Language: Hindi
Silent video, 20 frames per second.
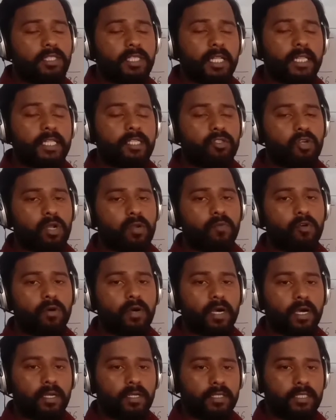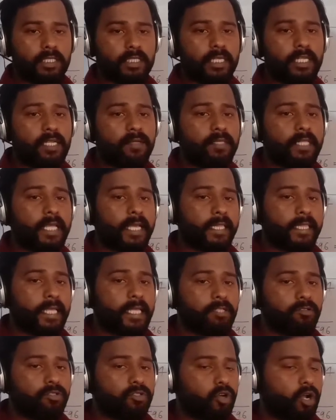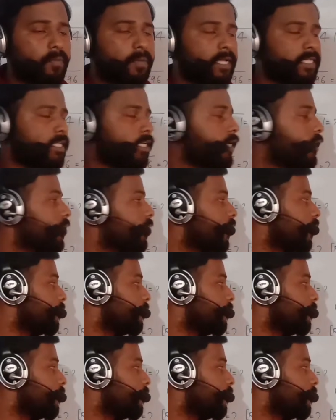जल्दी सॉल्व होगा चलिए देखते हैं इसको सॉल्व कैसे करना